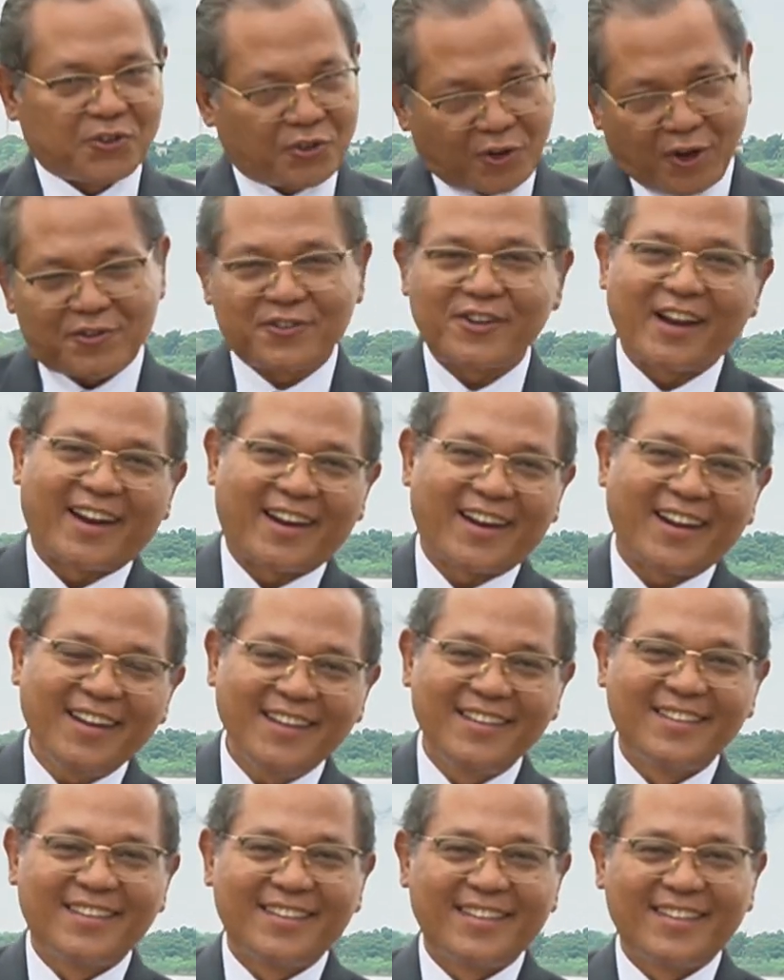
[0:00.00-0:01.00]

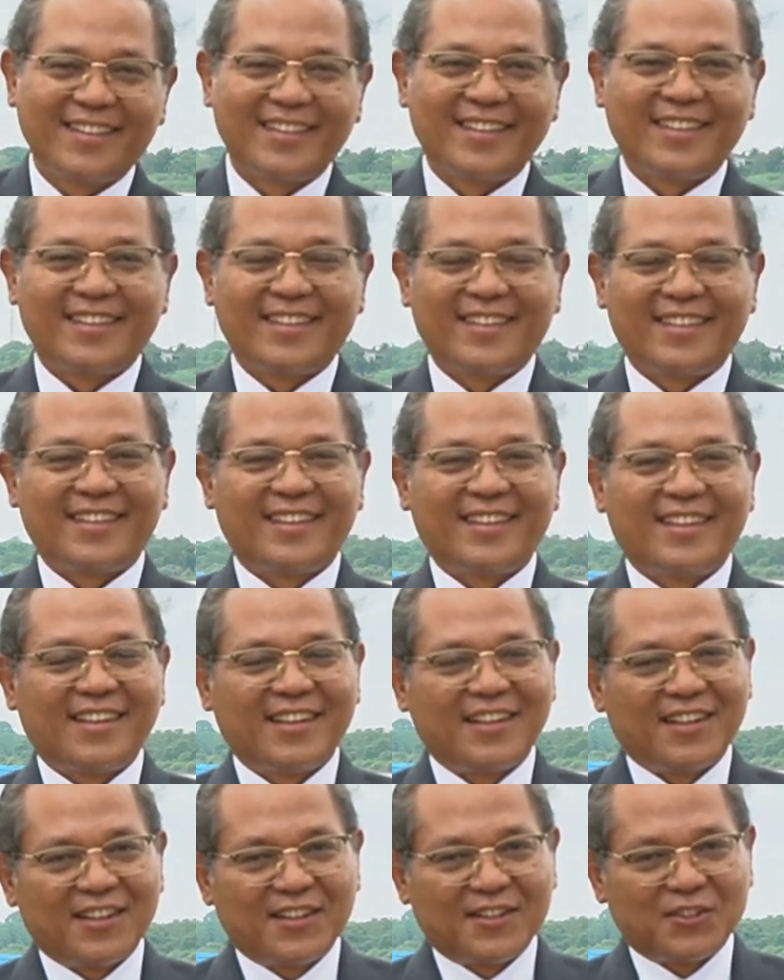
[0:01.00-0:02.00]
Saudara-saudara,
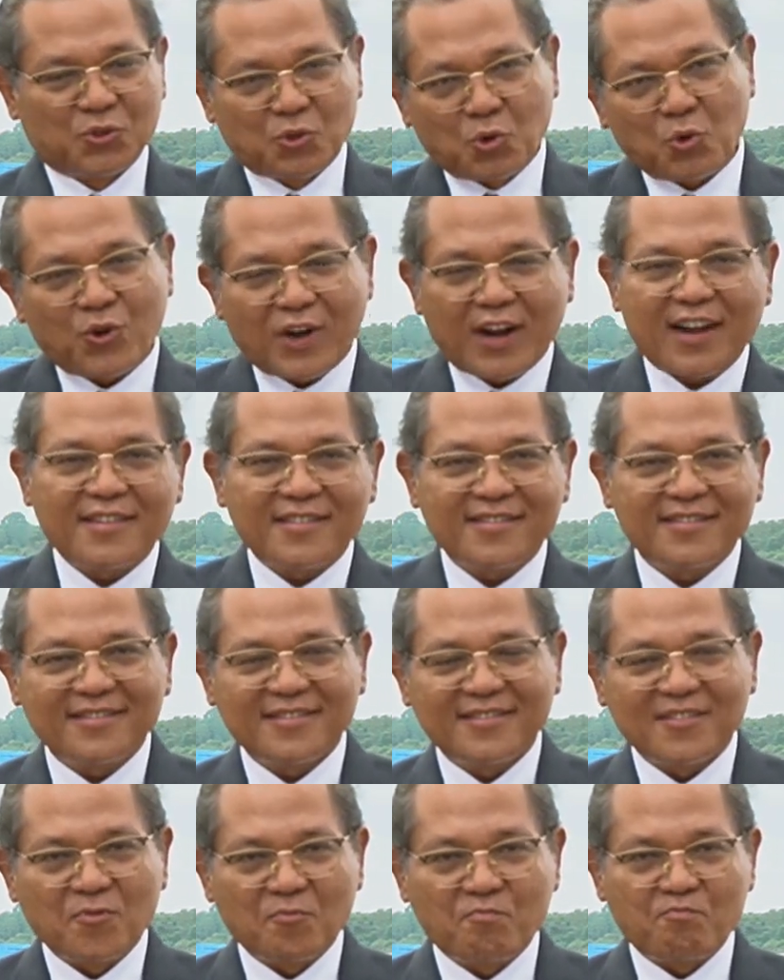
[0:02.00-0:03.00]
Tuhan
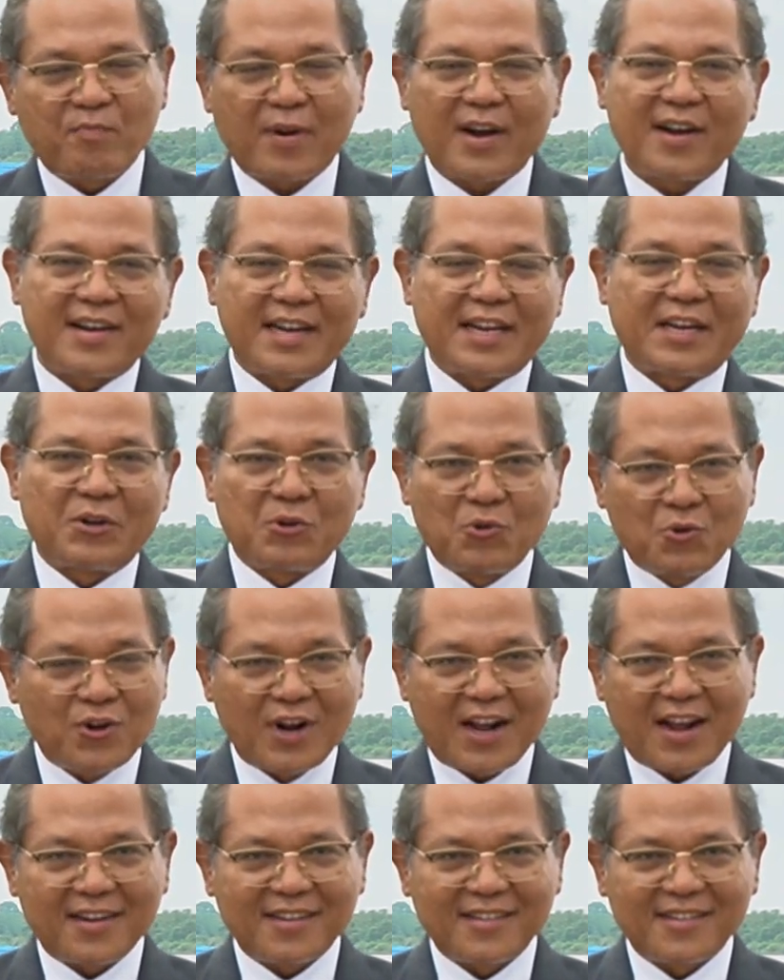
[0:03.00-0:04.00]

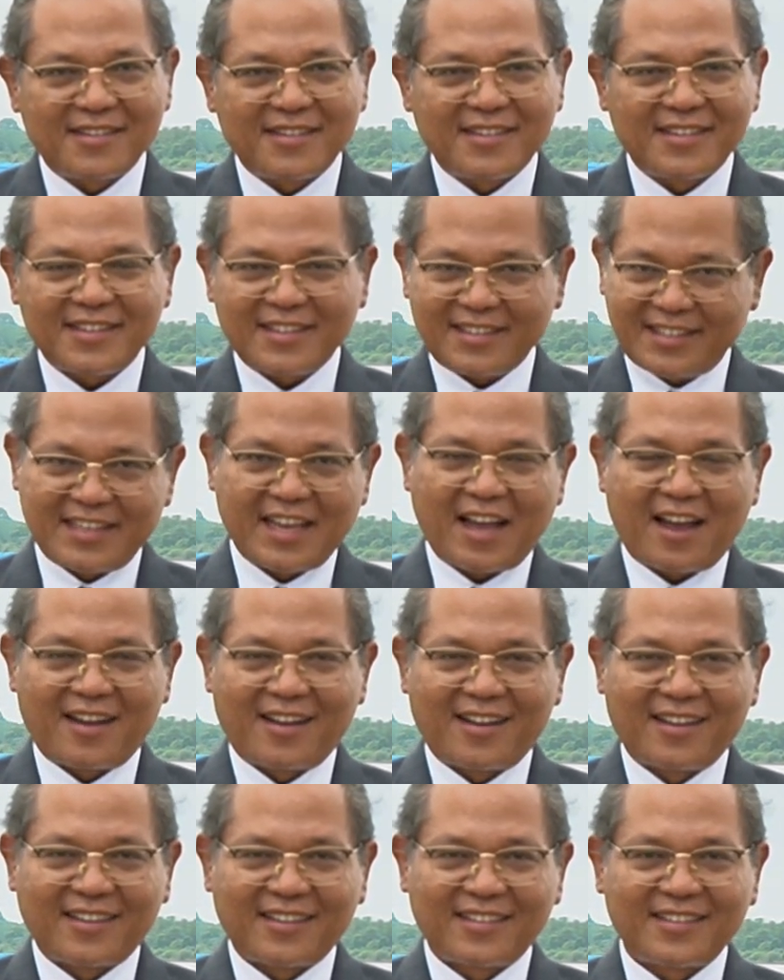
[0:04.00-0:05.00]
perlindungan
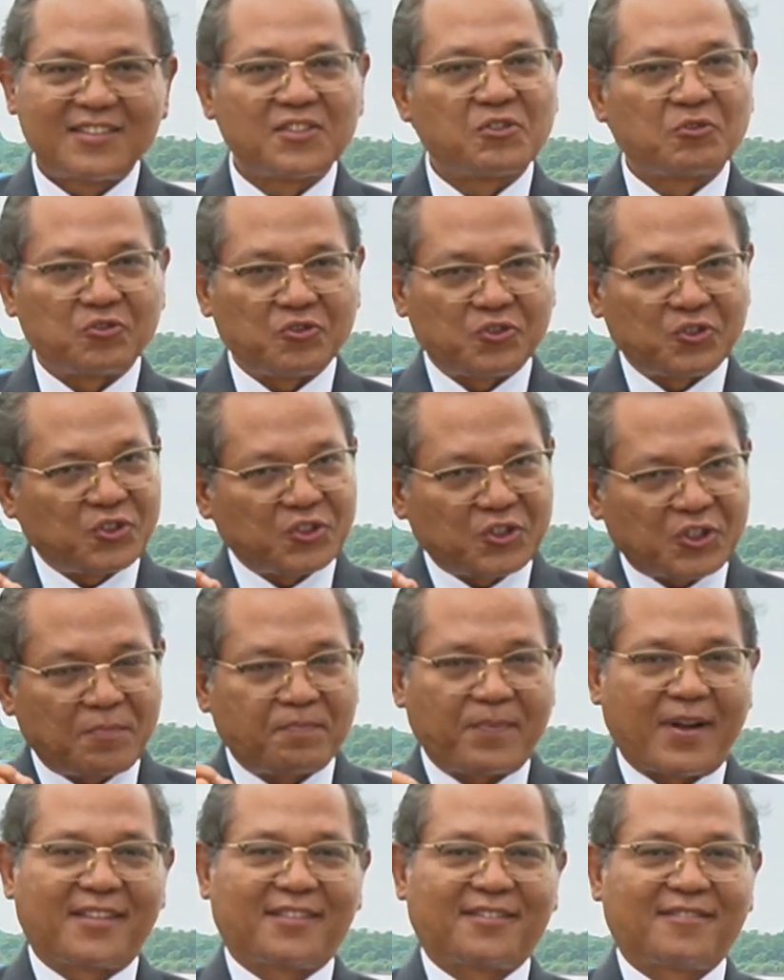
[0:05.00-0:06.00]
yang
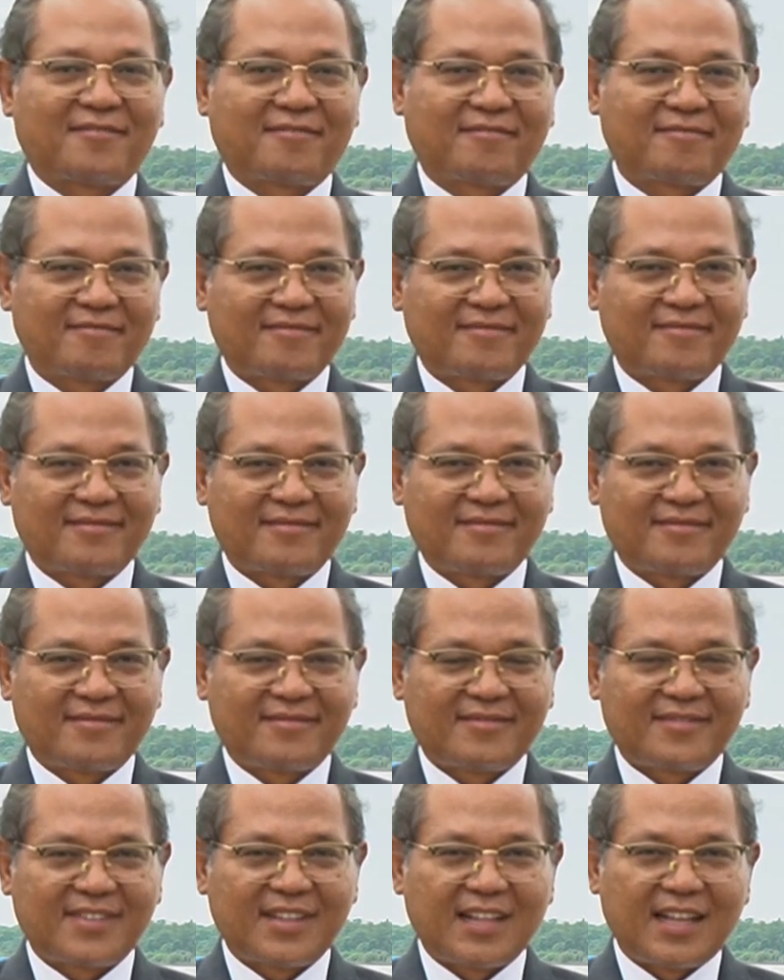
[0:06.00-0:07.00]
tepat.
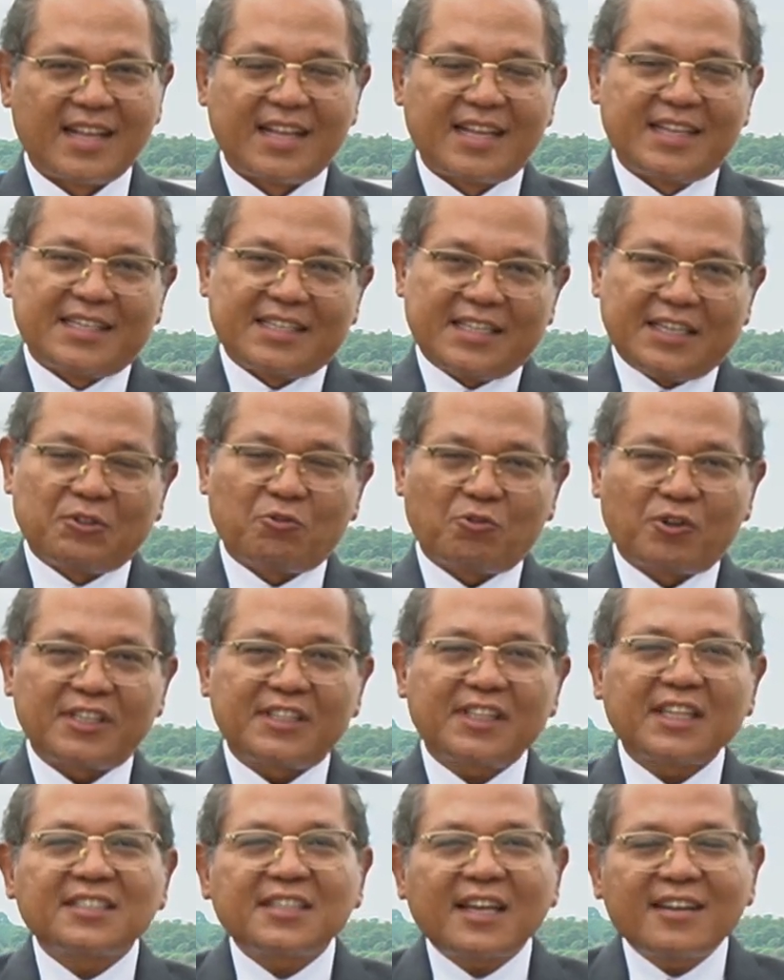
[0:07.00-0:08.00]
Itu
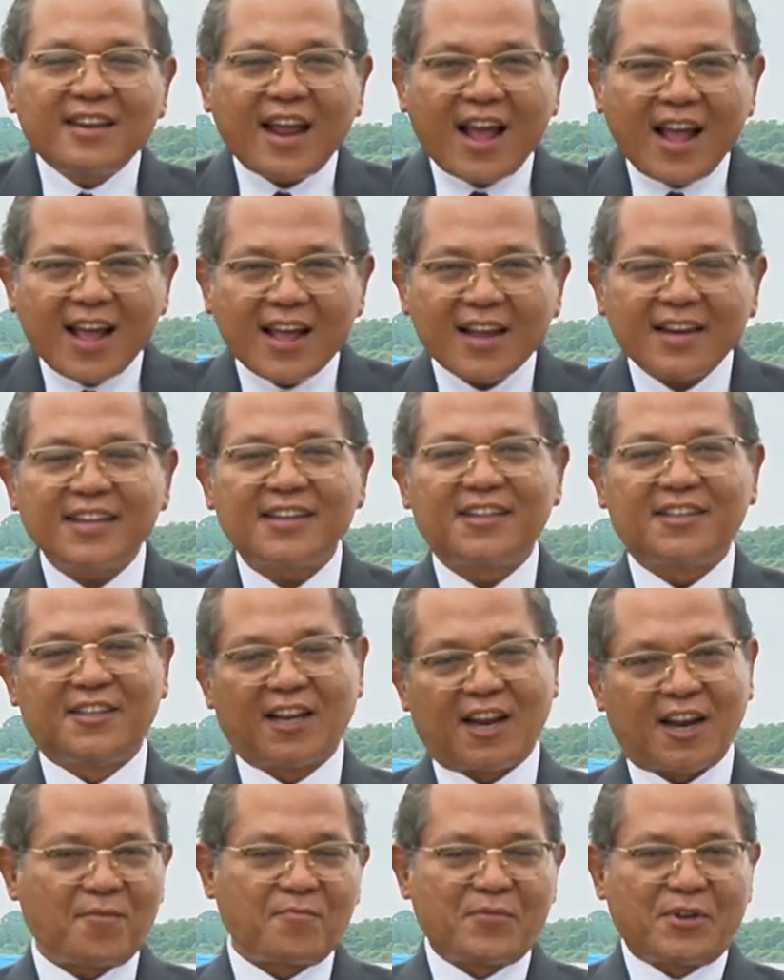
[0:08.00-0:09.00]
kita sadari di
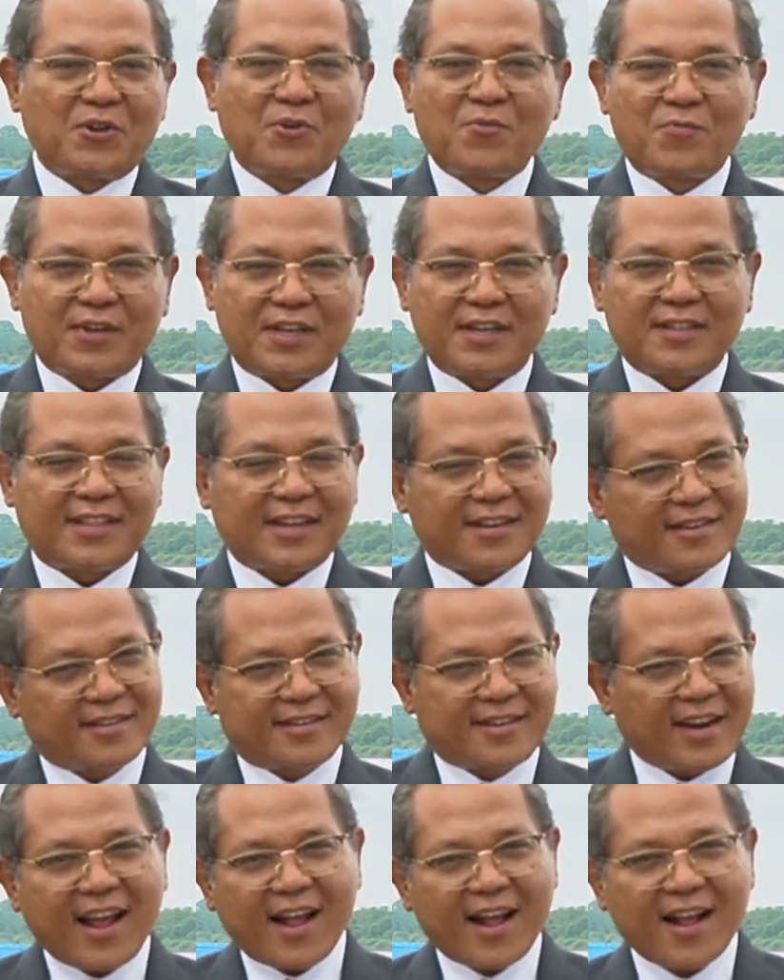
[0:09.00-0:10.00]
dalam hidup kita
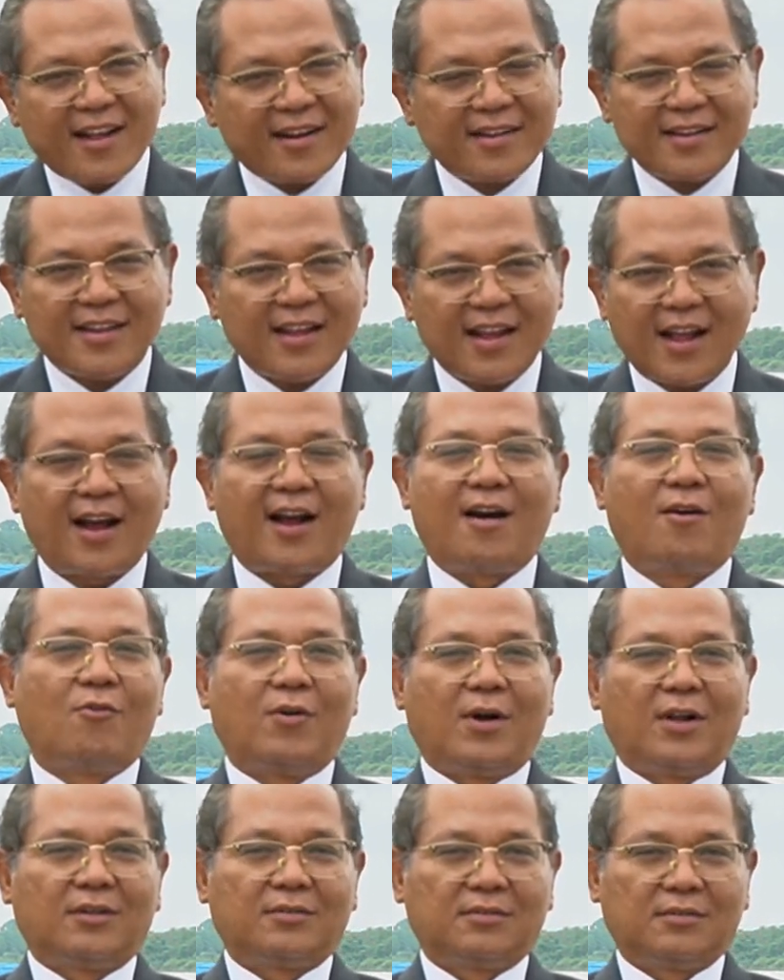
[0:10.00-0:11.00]
dari
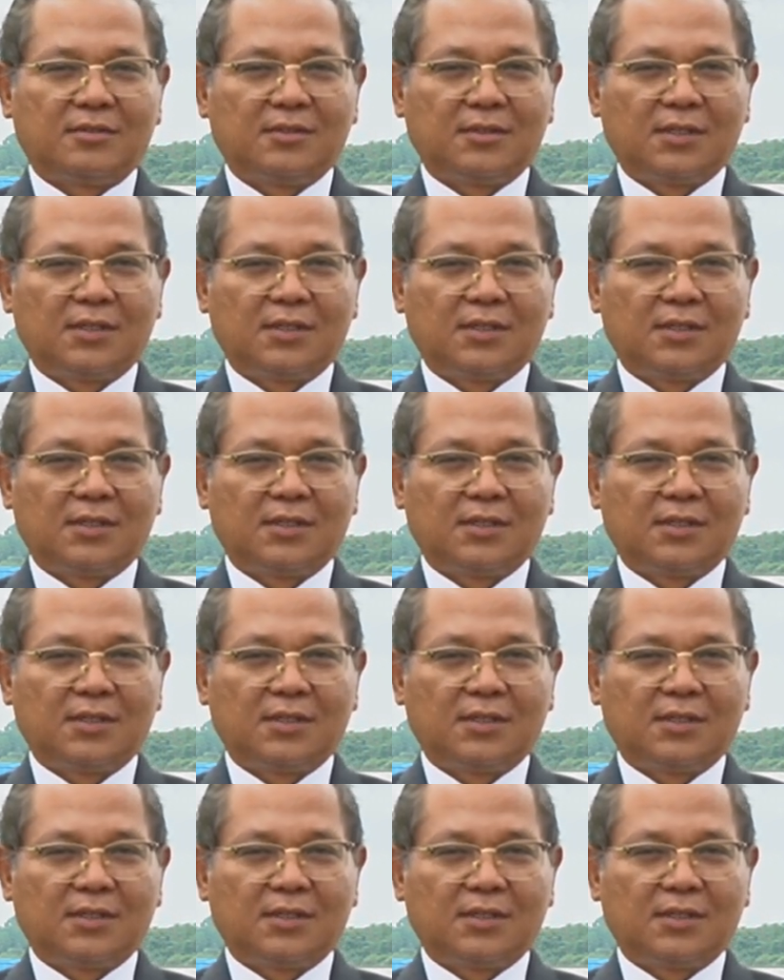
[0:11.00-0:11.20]
awal.